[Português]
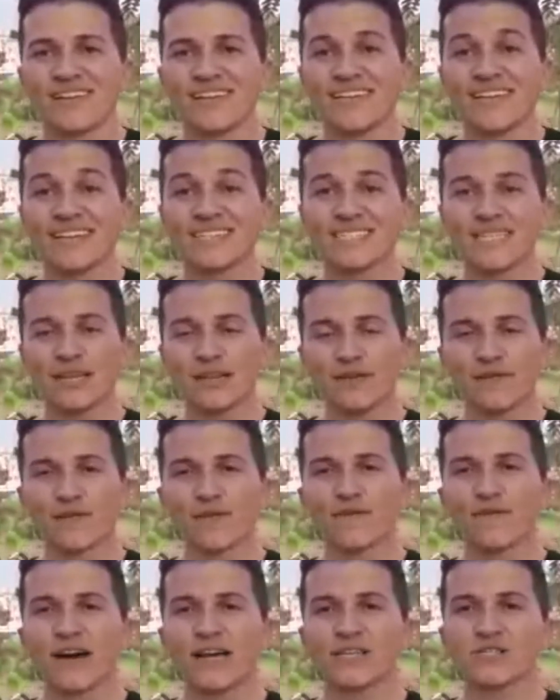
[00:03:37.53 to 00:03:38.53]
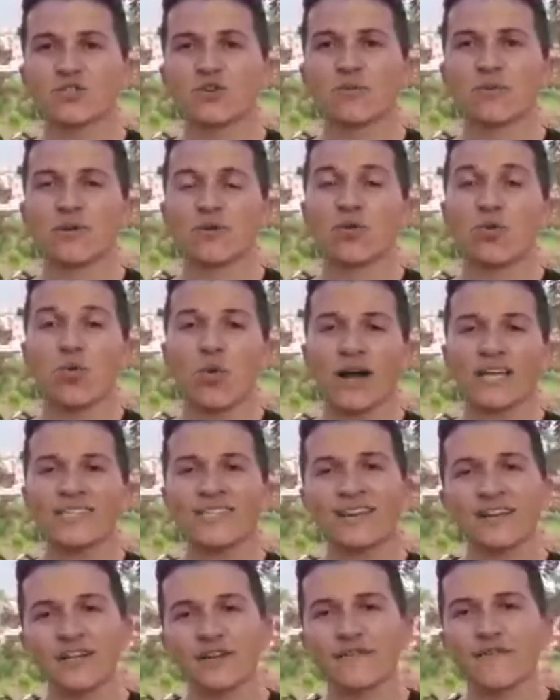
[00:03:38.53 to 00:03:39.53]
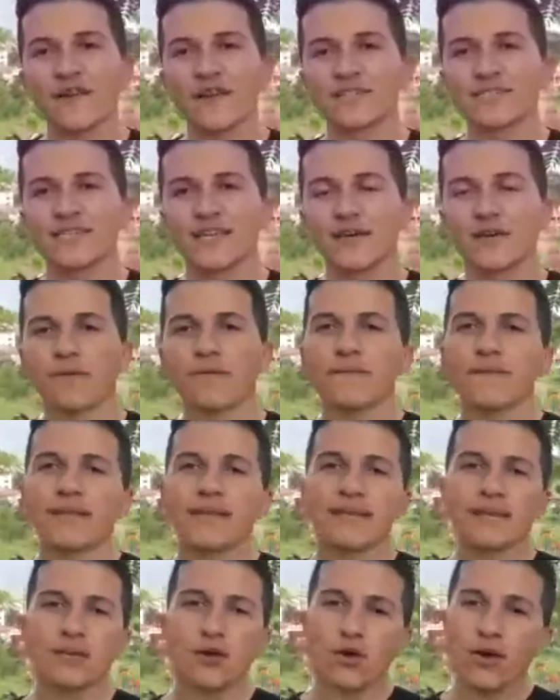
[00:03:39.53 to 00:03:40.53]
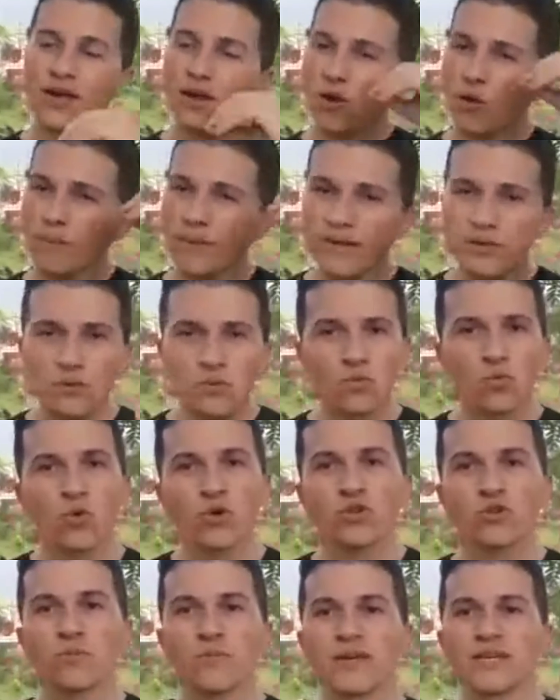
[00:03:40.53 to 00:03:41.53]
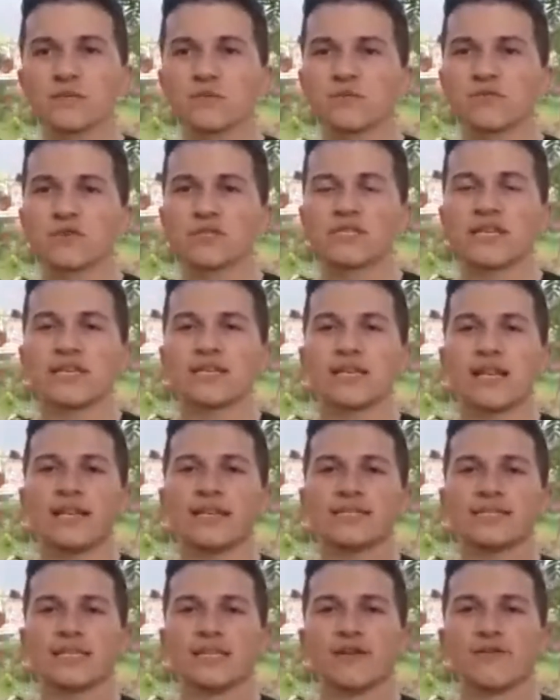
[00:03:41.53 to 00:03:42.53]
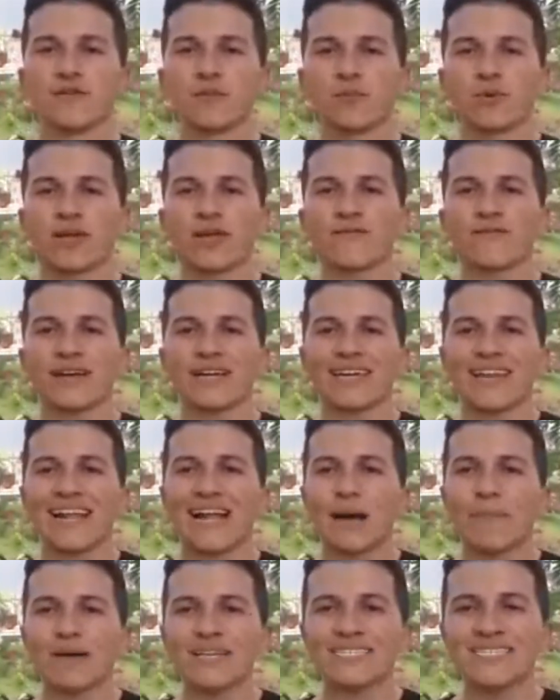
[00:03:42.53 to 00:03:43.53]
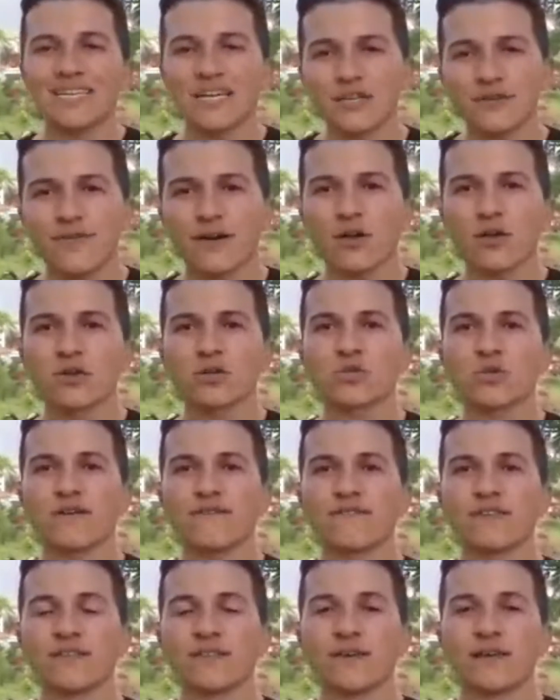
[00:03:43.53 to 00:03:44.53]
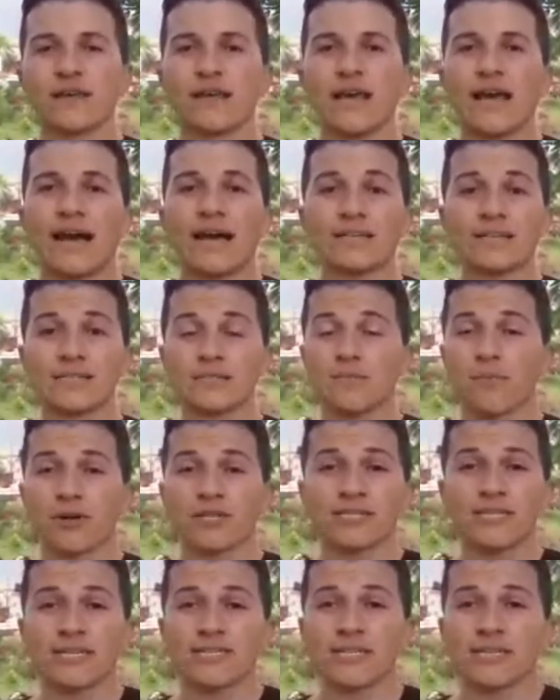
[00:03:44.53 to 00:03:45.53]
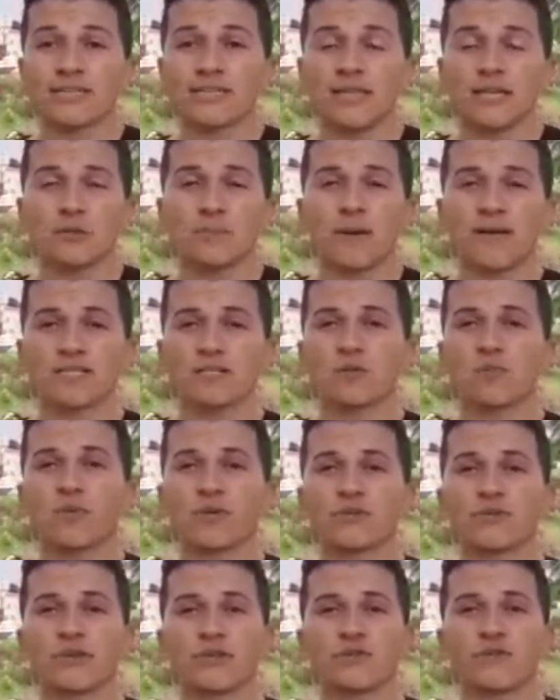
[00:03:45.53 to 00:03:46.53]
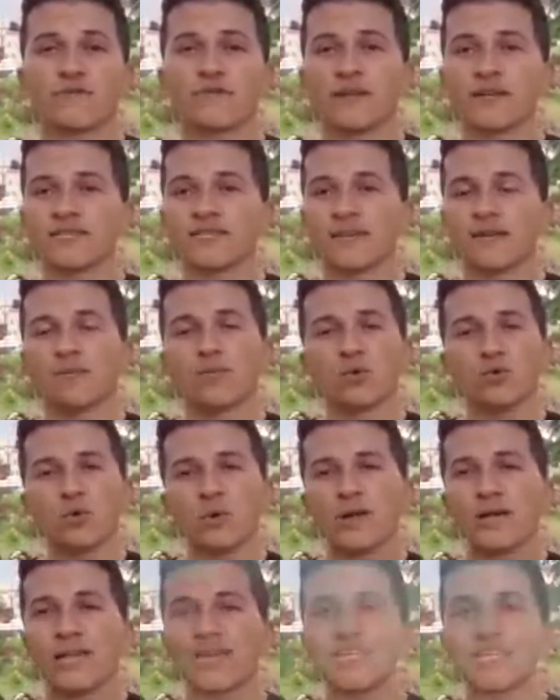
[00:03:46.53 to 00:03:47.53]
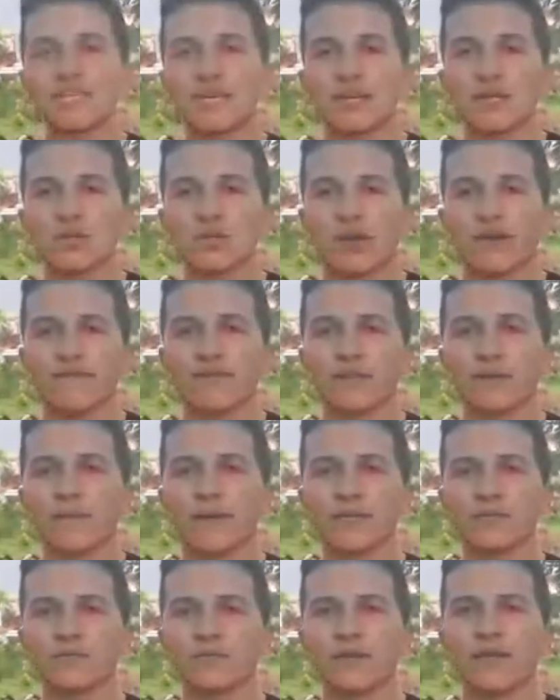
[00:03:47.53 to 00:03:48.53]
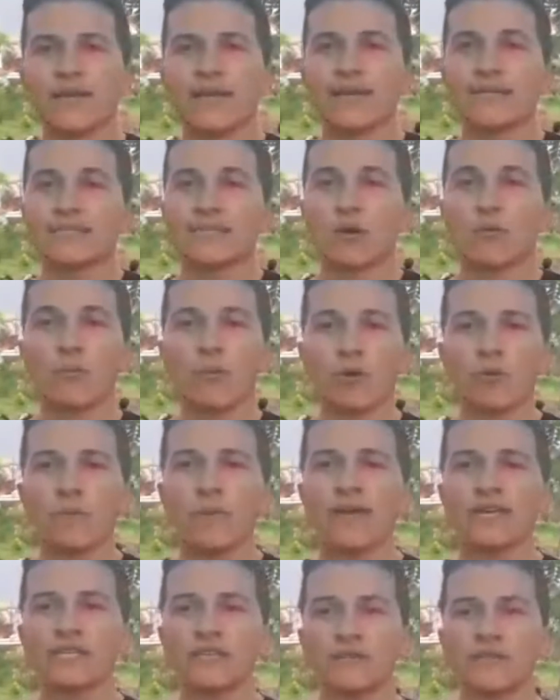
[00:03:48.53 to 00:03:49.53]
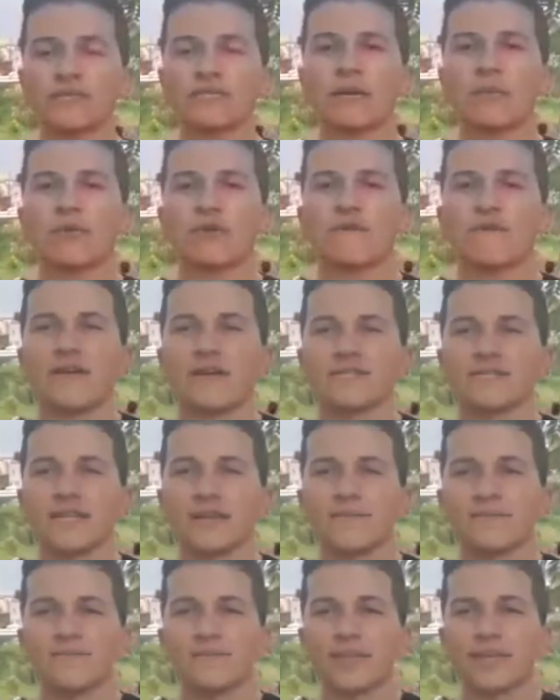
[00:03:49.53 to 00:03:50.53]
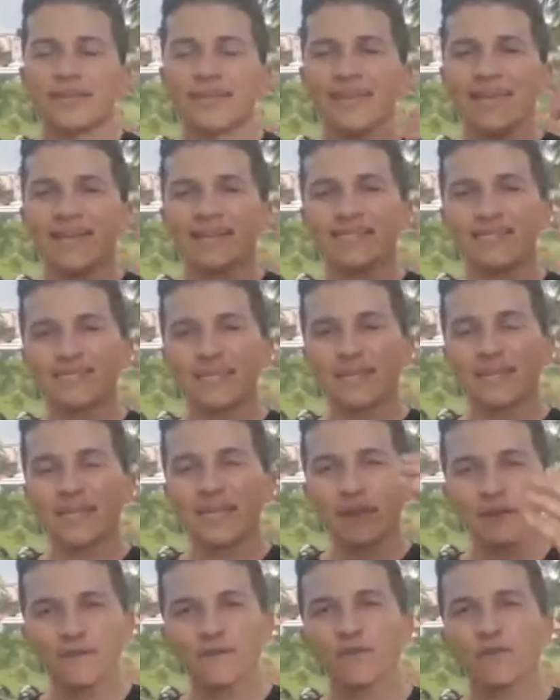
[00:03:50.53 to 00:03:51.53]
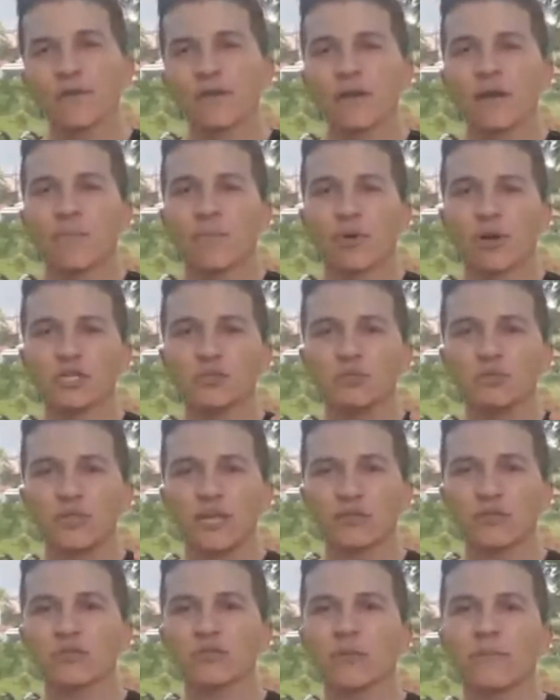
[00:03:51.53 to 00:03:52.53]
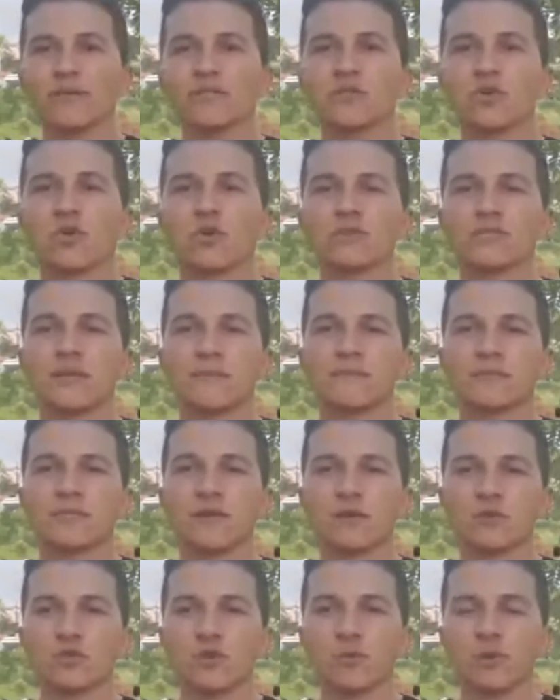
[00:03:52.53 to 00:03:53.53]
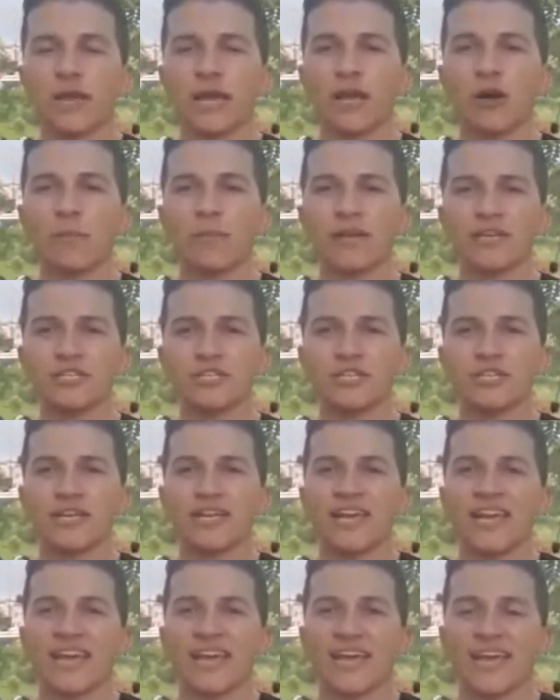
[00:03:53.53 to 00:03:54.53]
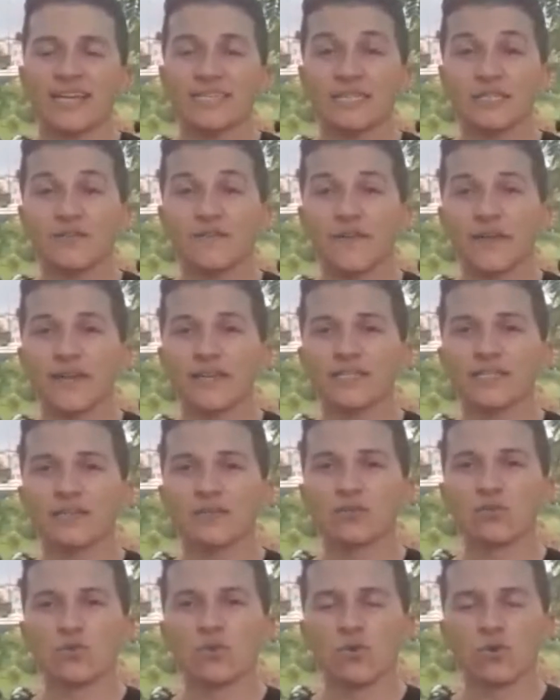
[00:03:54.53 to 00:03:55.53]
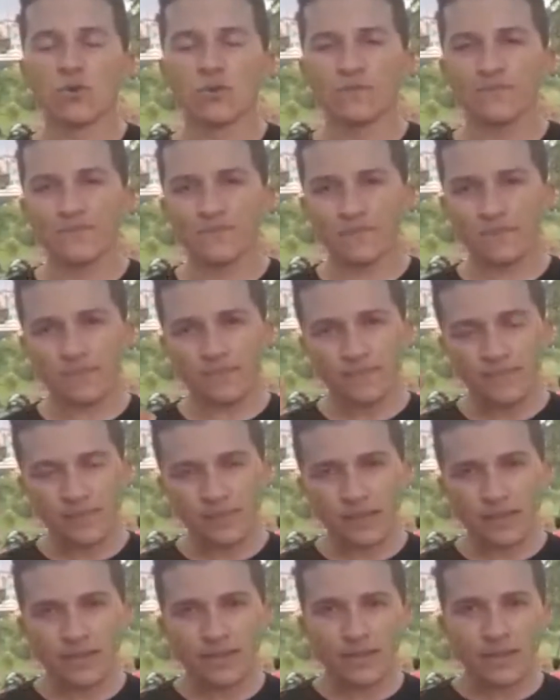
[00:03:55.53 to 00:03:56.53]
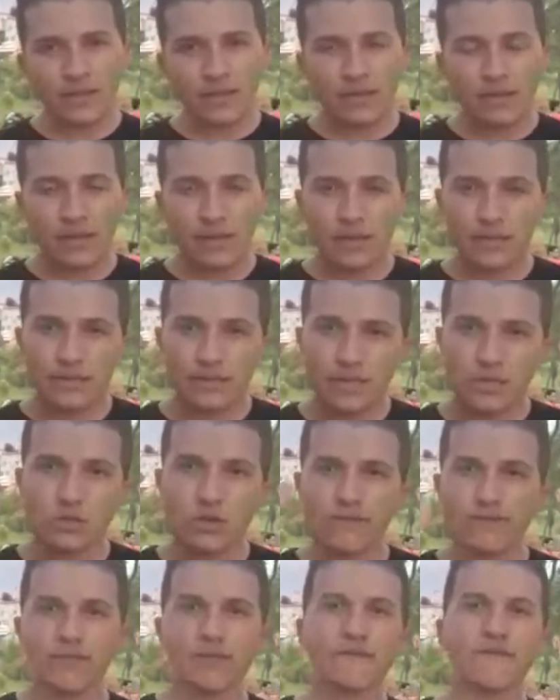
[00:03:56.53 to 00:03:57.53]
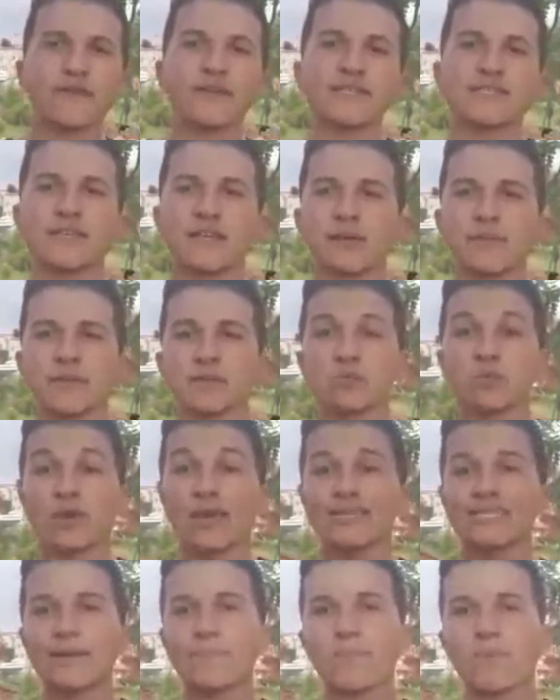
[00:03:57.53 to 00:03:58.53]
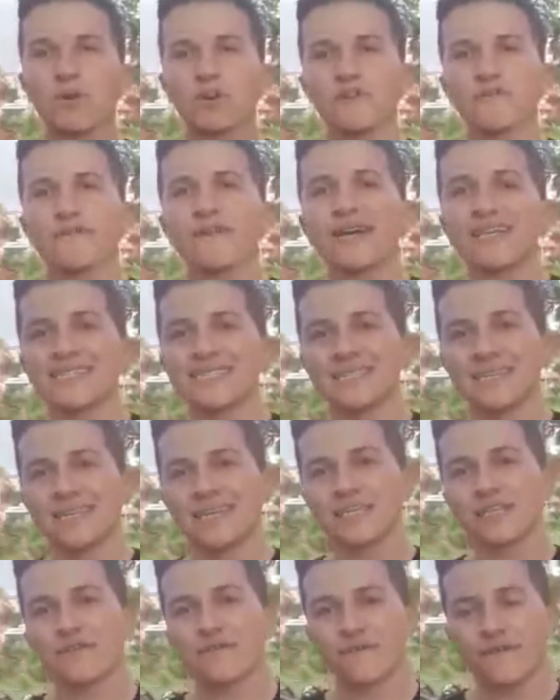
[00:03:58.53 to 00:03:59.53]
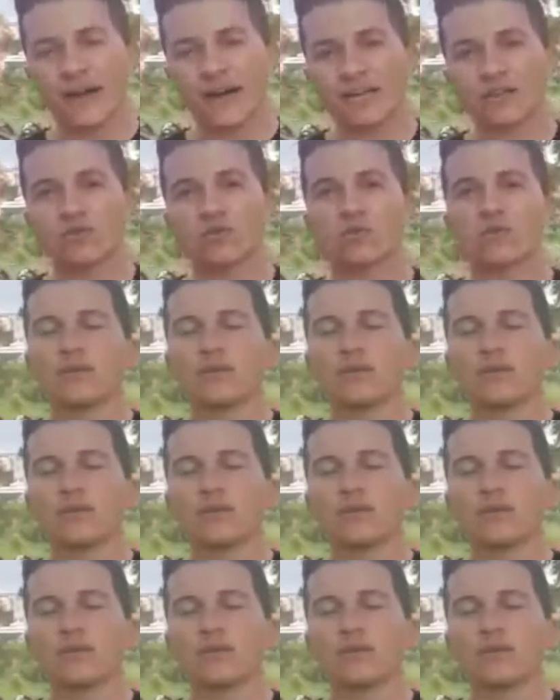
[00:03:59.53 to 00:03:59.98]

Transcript: E esse livro fala sobre um quadrante financeiro que eu recomendo muito mesmo você ler esse livro, porque vai agregar bastante valor na sua vida. Às vezes pode ser que você esteja passando por uma situação financeira muito crítica na sua vida mesmo, está um pouco perdido, você sabe o que fazer. E esse livro pode mudar totalmente sua concepção sobre realmente é, essa diferença do da sua vida financeira mesmo, o que, que você pode fazer de fato